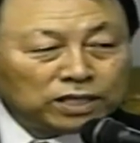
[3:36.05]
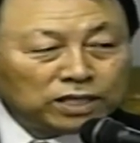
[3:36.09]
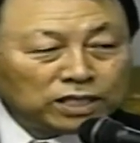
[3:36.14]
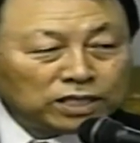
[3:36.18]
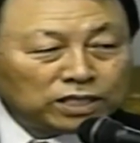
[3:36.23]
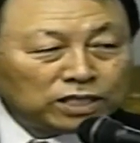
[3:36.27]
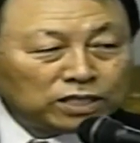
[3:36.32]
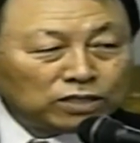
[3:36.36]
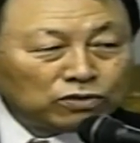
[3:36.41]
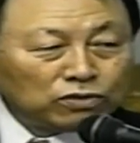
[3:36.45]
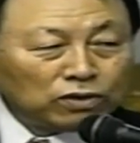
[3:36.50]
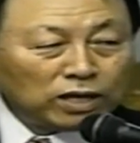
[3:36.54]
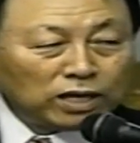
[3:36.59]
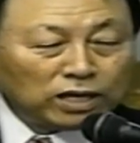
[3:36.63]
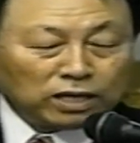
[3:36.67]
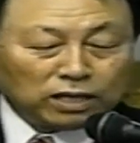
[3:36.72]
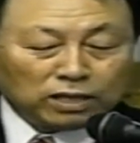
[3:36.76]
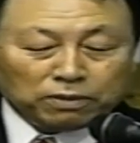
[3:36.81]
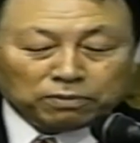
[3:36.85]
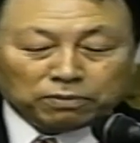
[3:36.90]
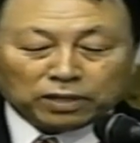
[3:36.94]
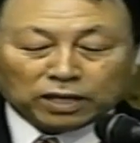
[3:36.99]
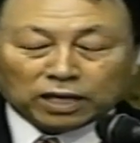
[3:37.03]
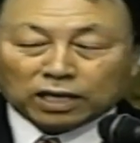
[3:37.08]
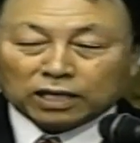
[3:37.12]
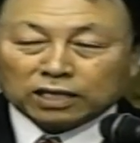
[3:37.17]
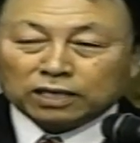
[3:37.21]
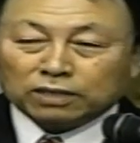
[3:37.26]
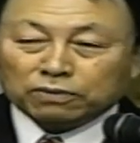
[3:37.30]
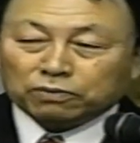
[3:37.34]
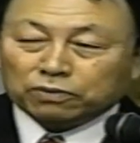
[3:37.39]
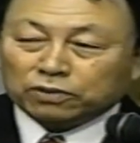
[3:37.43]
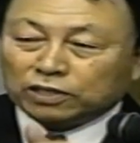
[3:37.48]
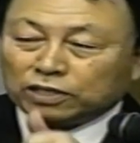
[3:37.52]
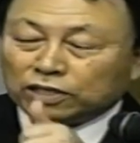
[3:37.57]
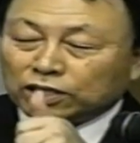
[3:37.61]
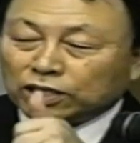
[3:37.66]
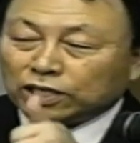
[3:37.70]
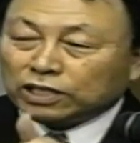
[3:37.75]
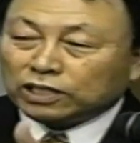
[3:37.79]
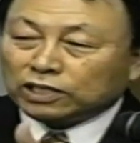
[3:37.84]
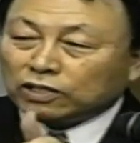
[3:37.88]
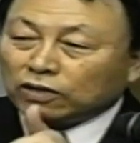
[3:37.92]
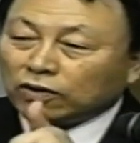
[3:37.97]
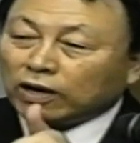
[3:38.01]
上帝爱我们，
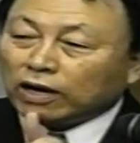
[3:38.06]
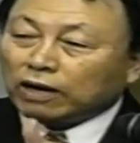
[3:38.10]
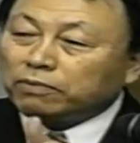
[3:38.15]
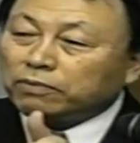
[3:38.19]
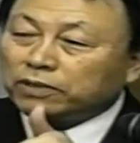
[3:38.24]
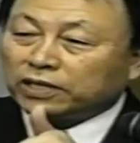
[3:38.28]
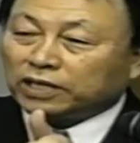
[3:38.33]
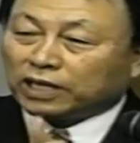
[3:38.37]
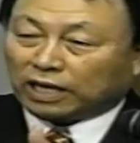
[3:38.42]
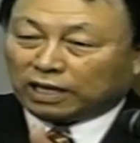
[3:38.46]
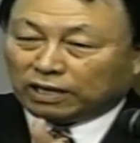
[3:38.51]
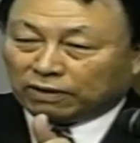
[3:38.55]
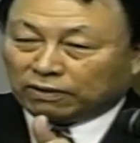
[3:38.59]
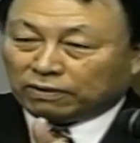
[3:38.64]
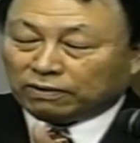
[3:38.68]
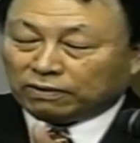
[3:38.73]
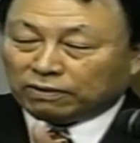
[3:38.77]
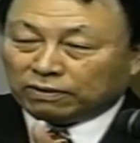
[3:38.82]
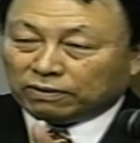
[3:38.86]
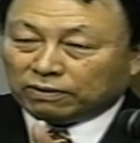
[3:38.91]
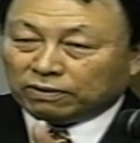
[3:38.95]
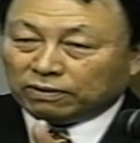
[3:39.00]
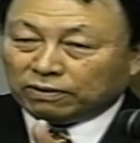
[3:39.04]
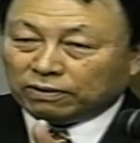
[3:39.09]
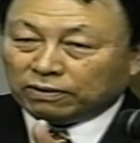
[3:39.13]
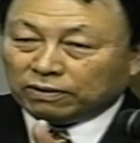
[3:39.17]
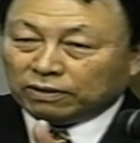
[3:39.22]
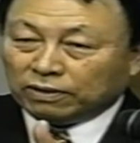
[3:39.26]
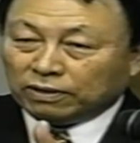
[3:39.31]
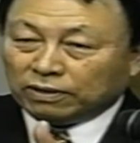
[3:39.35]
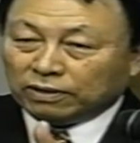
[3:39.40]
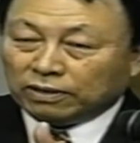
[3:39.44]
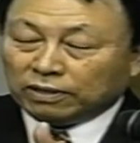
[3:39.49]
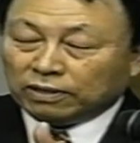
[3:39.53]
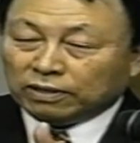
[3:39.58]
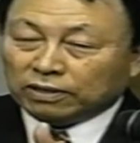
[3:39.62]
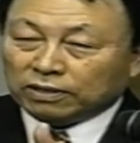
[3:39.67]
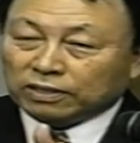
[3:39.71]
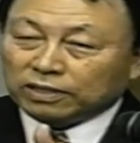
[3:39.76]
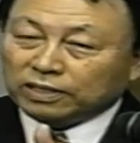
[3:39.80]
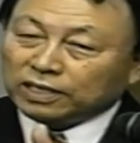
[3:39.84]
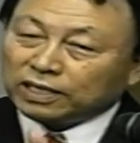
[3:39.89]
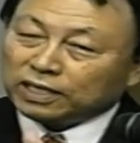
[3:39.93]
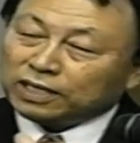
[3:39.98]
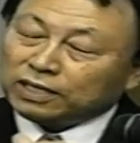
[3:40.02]
以至于妒忌，所以我们在这
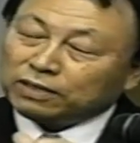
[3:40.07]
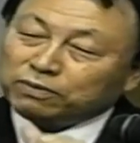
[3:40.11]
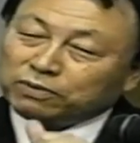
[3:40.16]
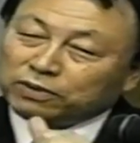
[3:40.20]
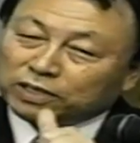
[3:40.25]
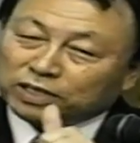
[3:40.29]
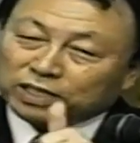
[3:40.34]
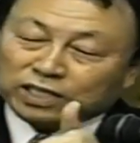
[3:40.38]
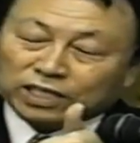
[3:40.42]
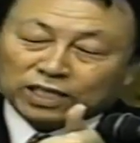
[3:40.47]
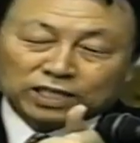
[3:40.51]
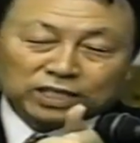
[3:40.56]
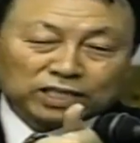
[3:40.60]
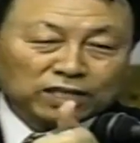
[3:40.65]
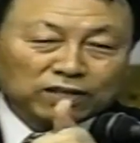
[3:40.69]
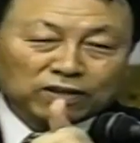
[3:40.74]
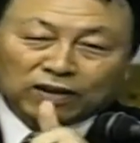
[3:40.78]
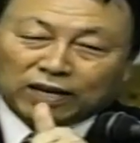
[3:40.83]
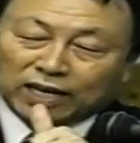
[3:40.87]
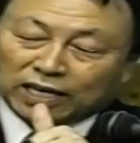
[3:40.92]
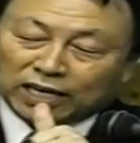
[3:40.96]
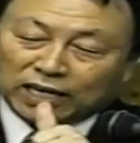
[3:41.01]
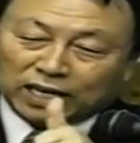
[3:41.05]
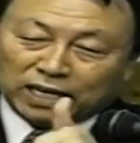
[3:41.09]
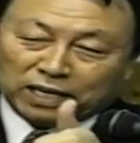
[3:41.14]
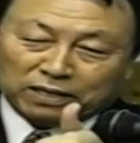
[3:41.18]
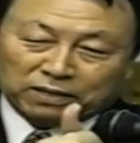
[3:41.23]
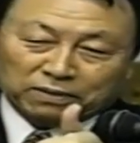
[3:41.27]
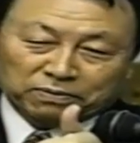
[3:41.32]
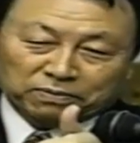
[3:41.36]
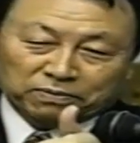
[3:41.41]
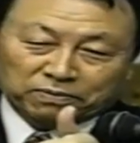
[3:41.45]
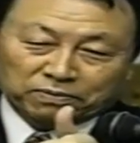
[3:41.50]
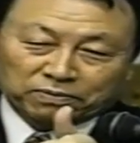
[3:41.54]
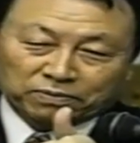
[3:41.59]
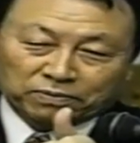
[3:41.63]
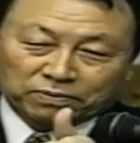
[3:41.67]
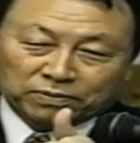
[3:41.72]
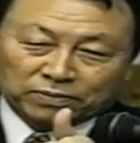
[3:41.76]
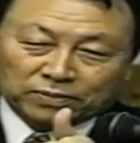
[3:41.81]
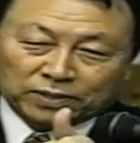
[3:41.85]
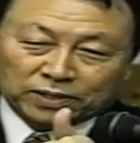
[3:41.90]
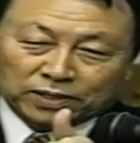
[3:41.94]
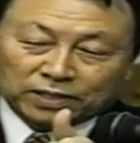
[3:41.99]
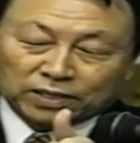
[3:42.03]
世上要把上帝摆在
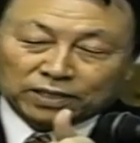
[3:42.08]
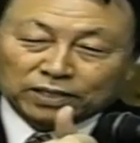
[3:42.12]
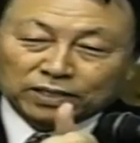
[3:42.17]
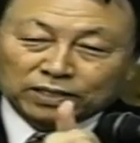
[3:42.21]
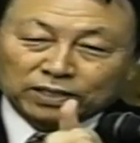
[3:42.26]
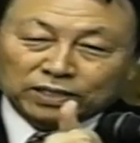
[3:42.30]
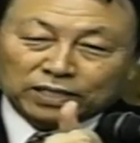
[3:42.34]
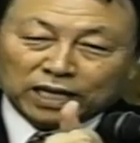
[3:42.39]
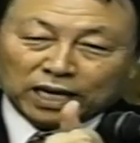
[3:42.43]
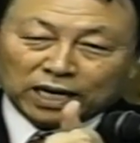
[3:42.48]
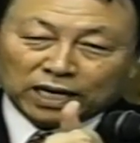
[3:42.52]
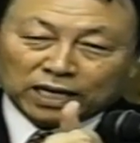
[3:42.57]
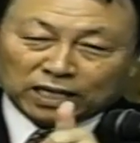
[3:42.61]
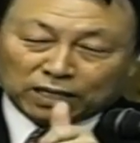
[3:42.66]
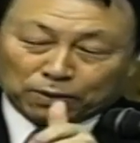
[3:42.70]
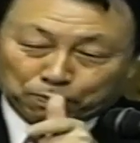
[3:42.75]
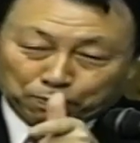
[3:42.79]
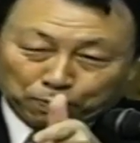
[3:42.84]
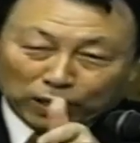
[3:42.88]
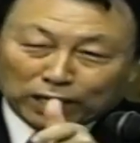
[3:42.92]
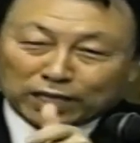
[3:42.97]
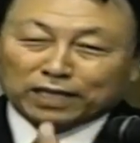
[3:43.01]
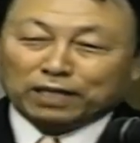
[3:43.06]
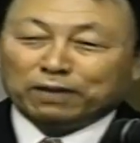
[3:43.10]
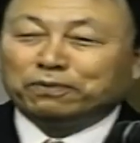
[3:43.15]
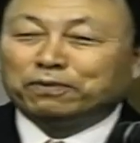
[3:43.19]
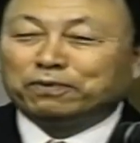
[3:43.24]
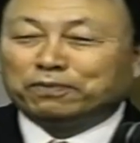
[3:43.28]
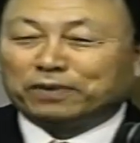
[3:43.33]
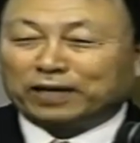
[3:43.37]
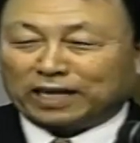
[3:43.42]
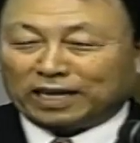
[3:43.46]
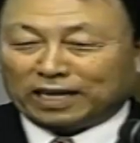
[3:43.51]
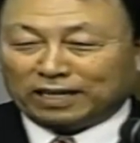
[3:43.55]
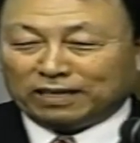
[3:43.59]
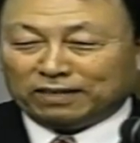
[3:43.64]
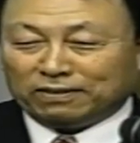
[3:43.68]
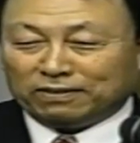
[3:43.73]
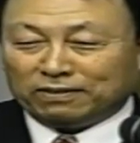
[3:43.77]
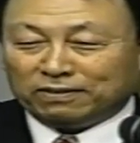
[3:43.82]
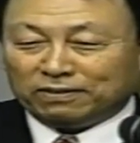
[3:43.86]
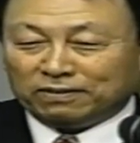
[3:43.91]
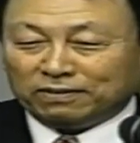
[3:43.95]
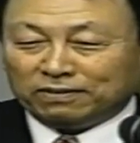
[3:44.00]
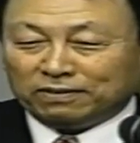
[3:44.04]
第一位。而我们呢，
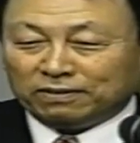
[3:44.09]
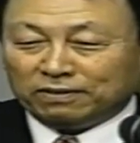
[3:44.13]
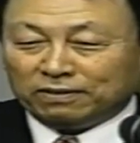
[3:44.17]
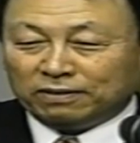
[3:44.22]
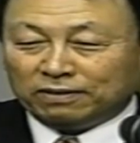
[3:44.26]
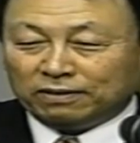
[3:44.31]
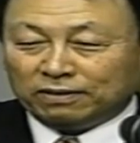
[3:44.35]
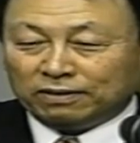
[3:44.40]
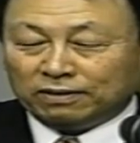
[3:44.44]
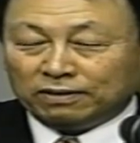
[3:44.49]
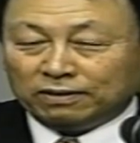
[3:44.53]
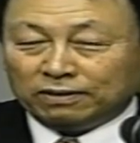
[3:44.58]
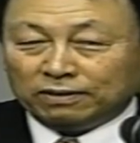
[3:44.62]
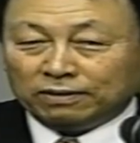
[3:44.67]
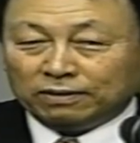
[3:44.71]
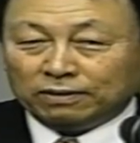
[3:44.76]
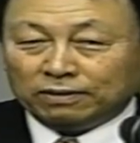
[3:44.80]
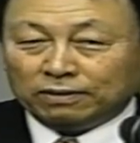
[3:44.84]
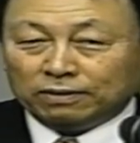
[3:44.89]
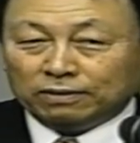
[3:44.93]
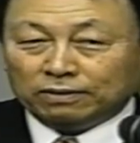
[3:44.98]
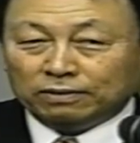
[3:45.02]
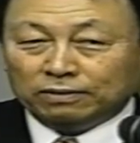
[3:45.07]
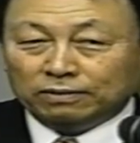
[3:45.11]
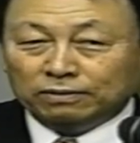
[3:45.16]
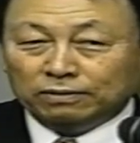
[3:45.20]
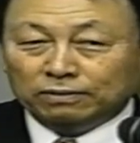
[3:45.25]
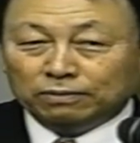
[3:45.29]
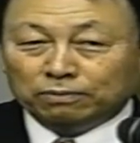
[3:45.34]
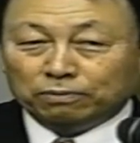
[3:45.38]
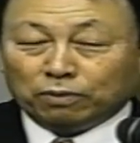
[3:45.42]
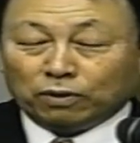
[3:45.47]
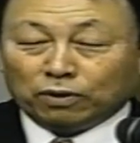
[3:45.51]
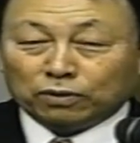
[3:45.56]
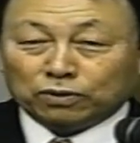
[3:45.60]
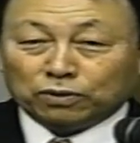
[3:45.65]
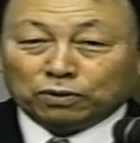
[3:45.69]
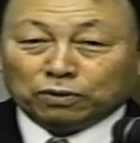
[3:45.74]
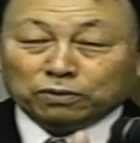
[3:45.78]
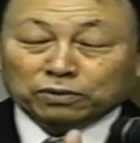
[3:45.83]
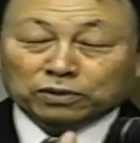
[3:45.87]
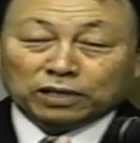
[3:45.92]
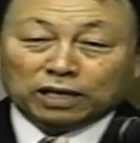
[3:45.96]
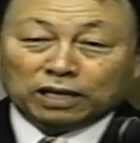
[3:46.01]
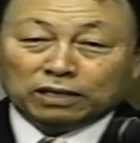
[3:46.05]
一着急了就不把上帝放在
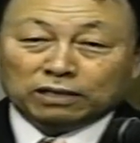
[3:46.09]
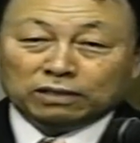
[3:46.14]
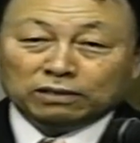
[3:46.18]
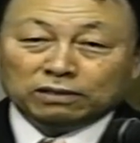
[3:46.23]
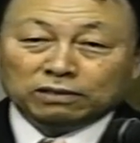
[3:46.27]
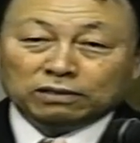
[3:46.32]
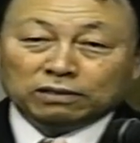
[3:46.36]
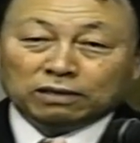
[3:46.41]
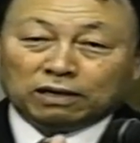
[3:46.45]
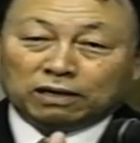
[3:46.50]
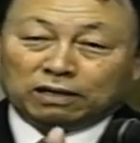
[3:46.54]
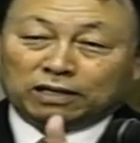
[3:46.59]
第一位。